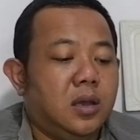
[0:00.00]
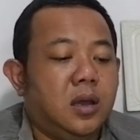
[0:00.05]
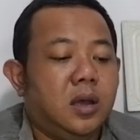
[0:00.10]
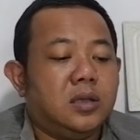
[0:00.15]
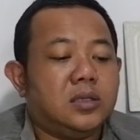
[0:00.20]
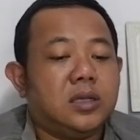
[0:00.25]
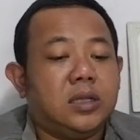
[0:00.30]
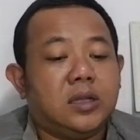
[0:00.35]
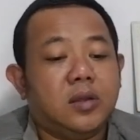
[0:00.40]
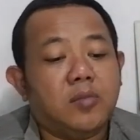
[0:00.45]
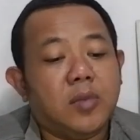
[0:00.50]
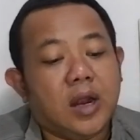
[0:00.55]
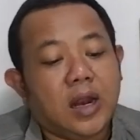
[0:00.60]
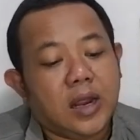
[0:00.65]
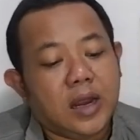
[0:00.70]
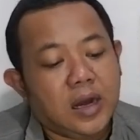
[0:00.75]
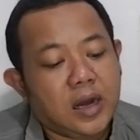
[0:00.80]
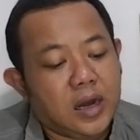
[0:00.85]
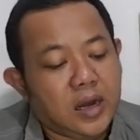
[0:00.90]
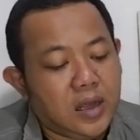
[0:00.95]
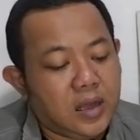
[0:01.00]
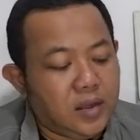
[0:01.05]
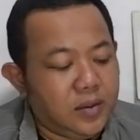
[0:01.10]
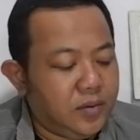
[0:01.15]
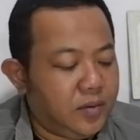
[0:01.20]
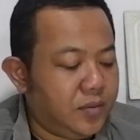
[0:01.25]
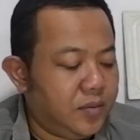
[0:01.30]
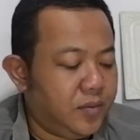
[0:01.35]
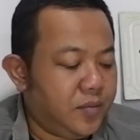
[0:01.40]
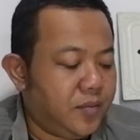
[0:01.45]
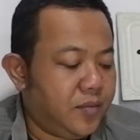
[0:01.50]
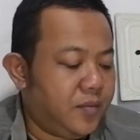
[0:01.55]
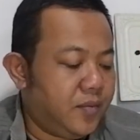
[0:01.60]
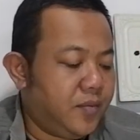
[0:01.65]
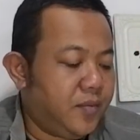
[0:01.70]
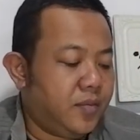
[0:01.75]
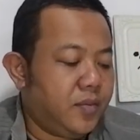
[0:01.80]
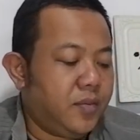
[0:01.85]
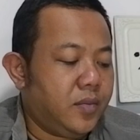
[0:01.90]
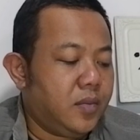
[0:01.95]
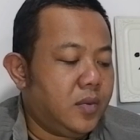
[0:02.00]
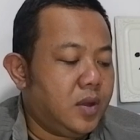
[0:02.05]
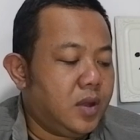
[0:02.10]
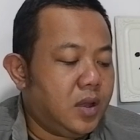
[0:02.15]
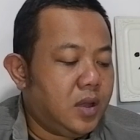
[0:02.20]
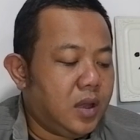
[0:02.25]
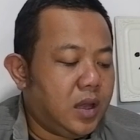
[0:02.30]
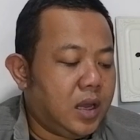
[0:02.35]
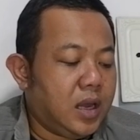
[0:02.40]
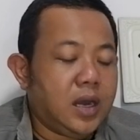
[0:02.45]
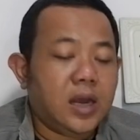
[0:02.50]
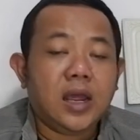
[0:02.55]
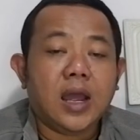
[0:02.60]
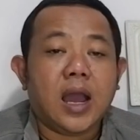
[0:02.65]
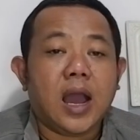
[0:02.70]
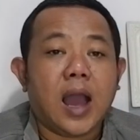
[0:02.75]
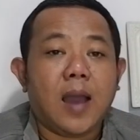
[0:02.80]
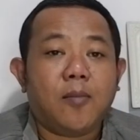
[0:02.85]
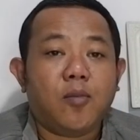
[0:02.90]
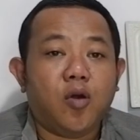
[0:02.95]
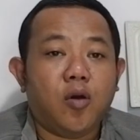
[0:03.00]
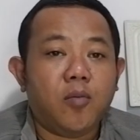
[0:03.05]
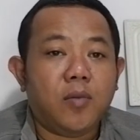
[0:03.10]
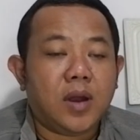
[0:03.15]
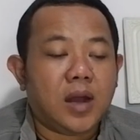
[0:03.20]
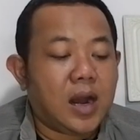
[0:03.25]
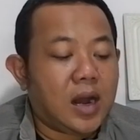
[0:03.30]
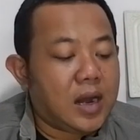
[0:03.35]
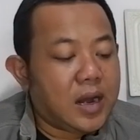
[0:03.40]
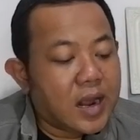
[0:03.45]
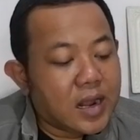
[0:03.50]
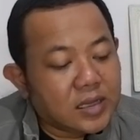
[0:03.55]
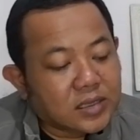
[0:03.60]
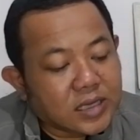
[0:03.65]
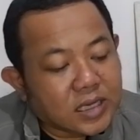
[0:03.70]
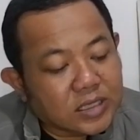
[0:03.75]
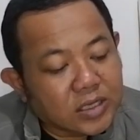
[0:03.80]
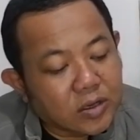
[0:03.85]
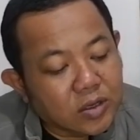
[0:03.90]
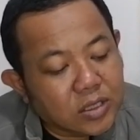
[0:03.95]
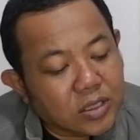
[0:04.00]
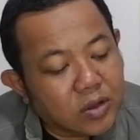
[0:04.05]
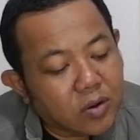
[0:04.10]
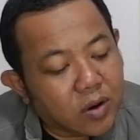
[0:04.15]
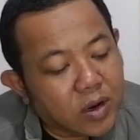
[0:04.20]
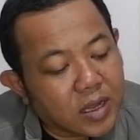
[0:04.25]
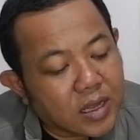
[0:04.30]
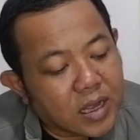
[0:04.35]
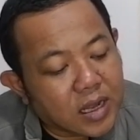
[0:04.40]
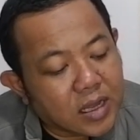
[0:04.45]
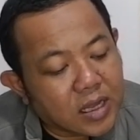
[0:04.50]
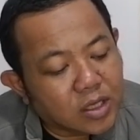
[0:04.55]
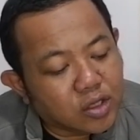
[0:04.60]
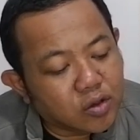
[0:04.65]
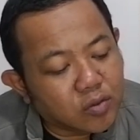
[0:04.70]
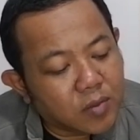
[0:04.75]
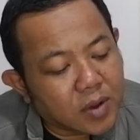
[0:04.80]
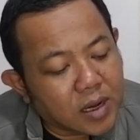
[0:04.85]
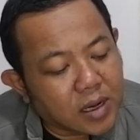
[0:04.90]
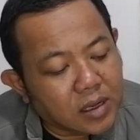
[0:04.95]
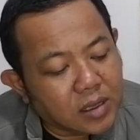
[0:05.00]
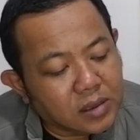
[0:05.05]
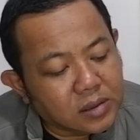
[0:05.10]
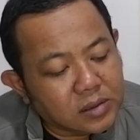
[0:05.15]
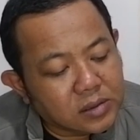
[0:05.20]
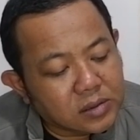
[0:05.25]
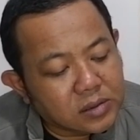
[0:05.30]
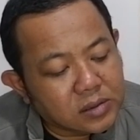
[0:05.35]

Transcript: setebal ini nih ini yang abdominal dan chest injury-nya aja cuman